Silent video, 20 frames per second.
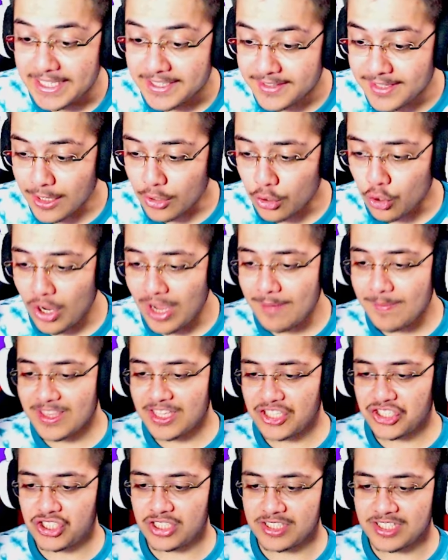Draco hemen
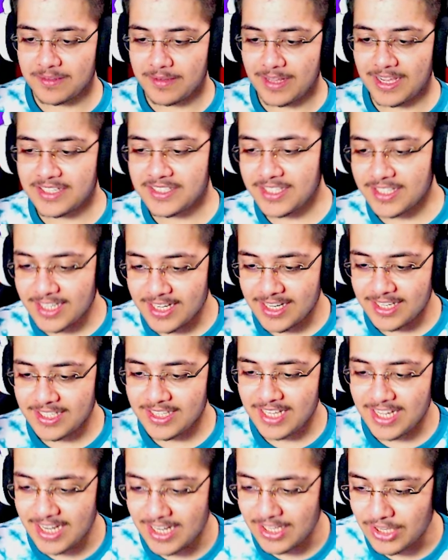açılsın. Eksik
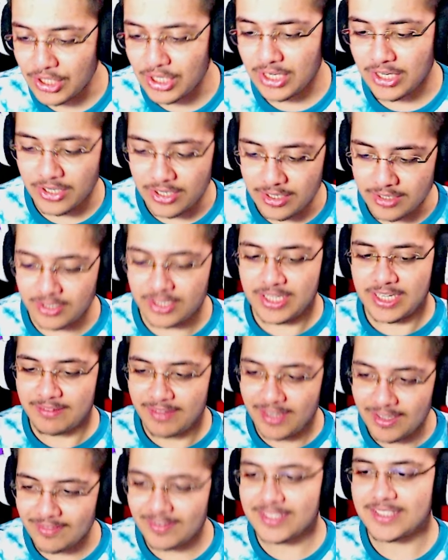kredilerle Draco'yu
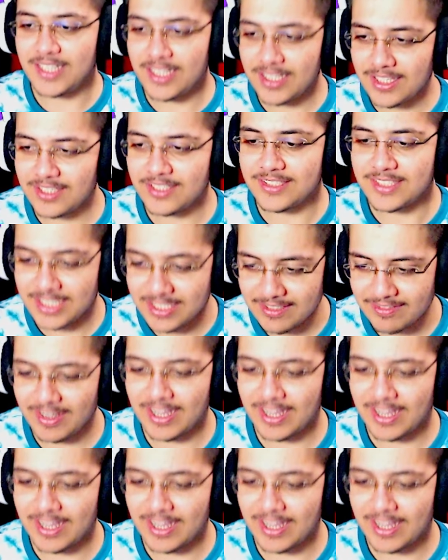oynamaya başla. İki istaş ver.